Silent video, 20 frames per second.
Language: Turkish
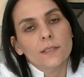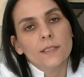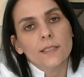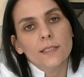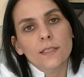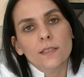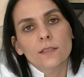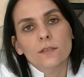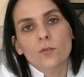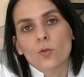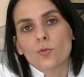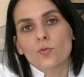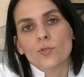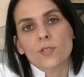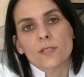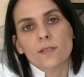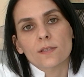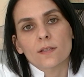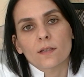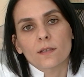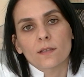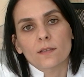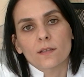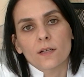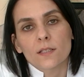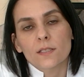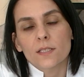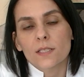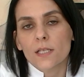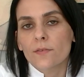2 yıl öncesine
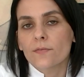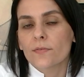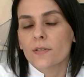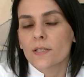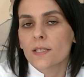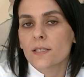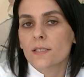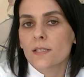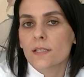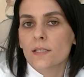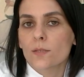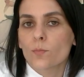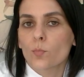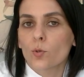kadar safra kesesi